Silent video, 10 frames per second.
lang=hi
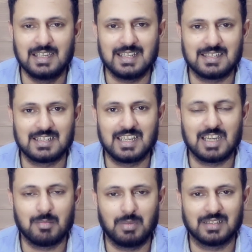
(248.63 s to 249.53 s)
टेस्ट
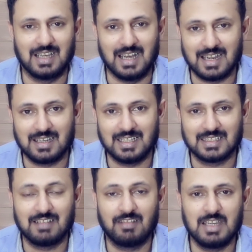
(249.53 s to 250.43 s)
क्रिकेट में पाकिस्तान हार रहा
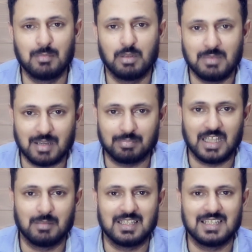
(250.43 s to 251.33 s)
था वाइट बॉल में
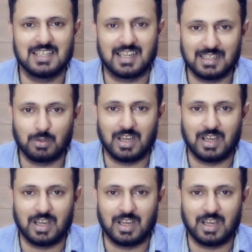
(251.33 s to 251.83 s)
कप्तान बदले जा रहे थे